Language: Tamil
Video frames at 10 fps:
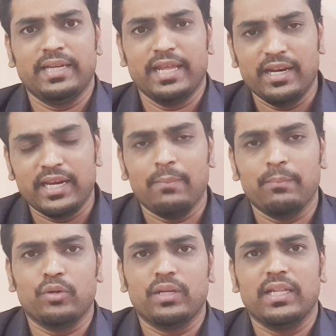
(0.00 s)
டெரர்
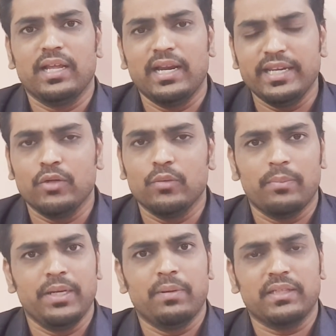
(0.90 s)
கேம்ப் போட்டு அதை அழிக்கணும்
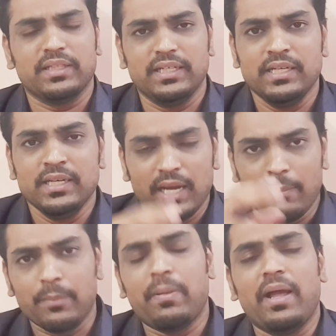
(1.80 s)
அப்படின்னு பார்த்தது
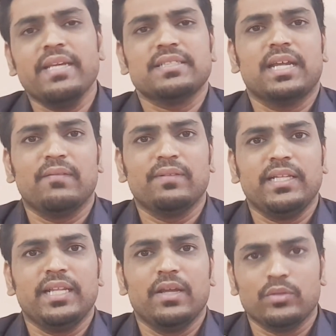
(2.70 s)
அப்புறம் பாகிஸ்தானில்
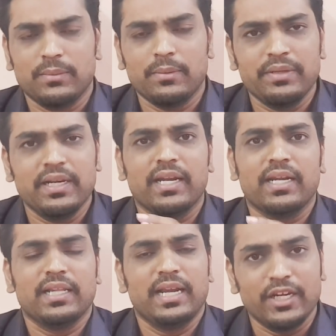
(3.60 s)
வந்து இந்த ஒசாமா பின்
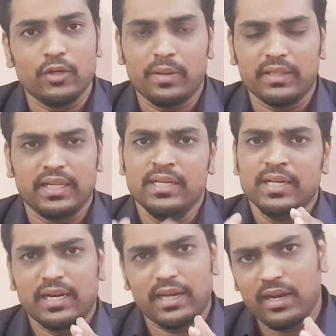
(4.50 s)
லேடன் அதை அழிக்கணும் பார்த்தது
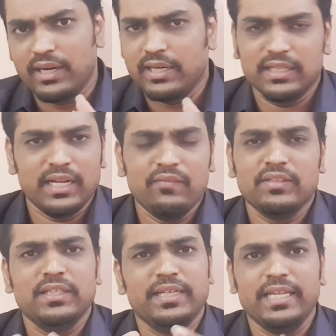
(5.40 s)
காலகட்டத்திலலாம்
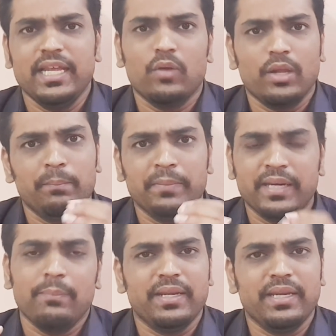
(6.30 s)
வந்து இந்தியாவோட
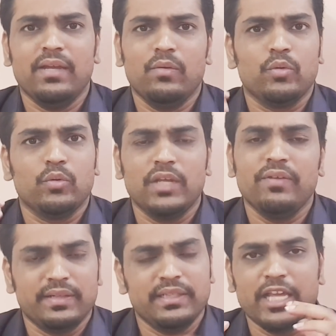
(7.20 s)
மிகப்பெரிய ஒரு உதவி வந்து